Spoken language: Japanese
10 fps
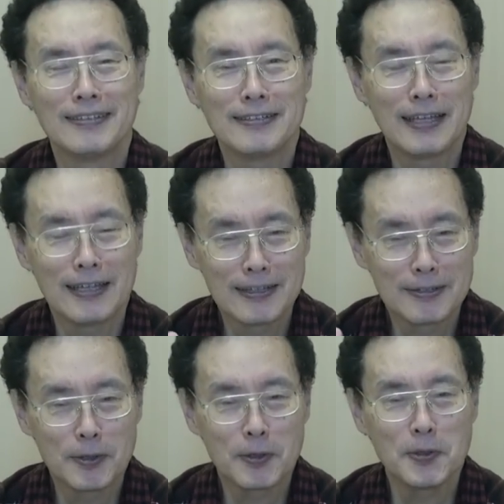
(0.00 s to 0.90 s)
そして
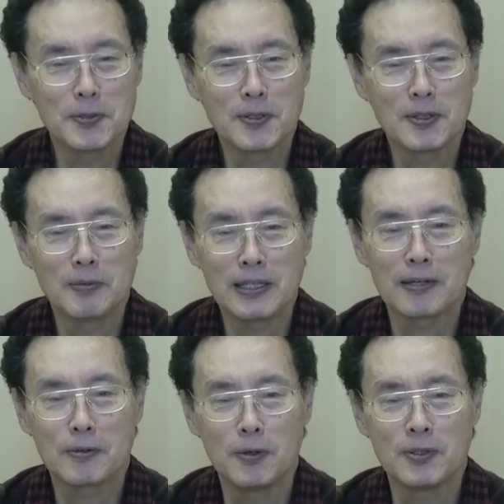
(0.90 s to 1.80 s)
投票するとま
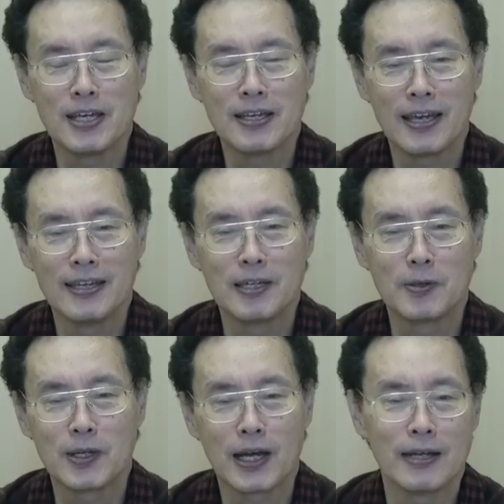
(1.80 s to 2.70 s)
たこう政権ひっ
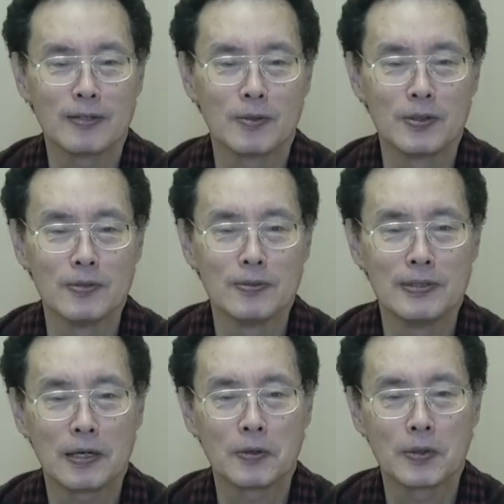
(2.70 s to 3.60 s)
くり返るというふ
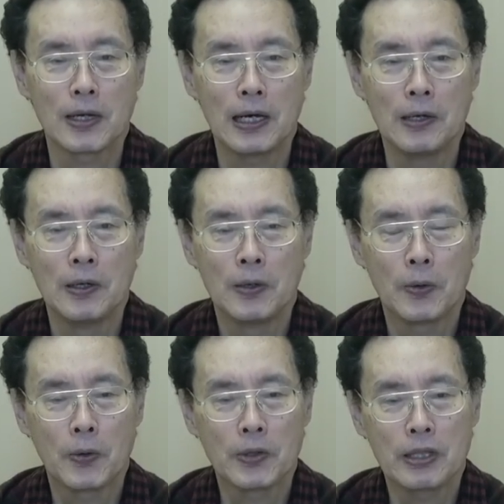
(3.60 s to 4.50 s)
うなことが
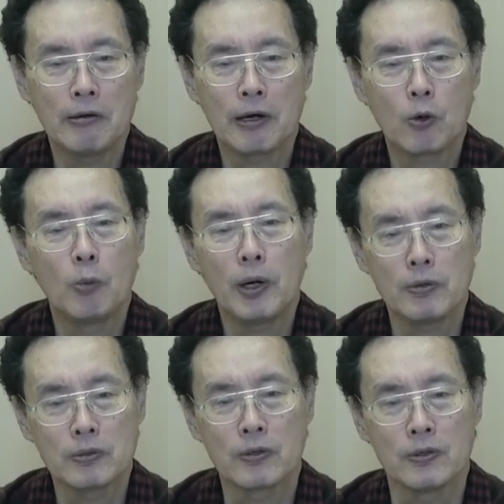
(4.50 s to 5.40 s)
起こっては困
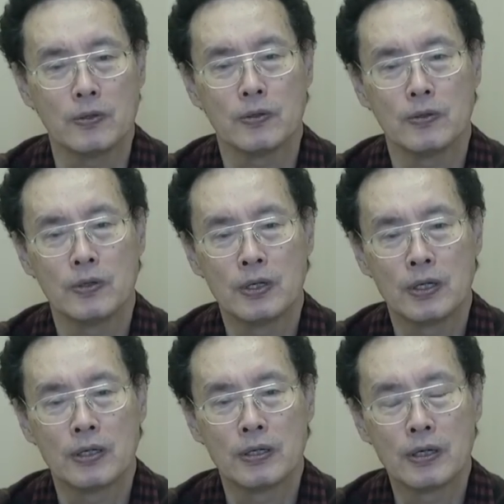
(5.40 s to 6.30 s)
るという
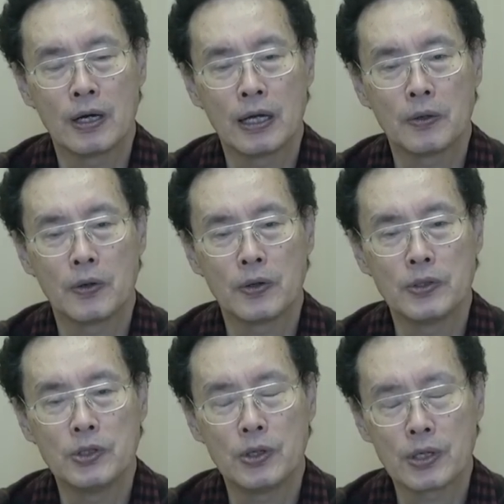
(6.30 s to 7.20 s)
あの
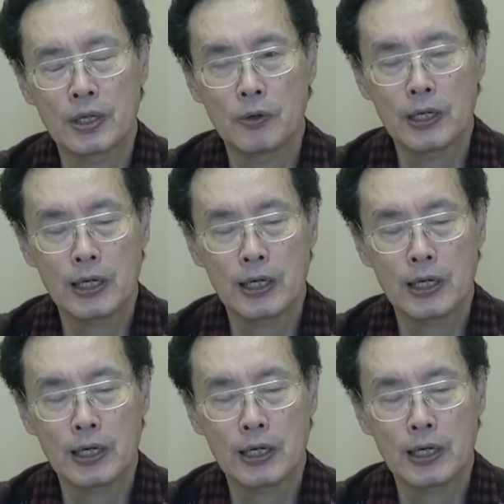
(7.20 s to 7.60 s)
これ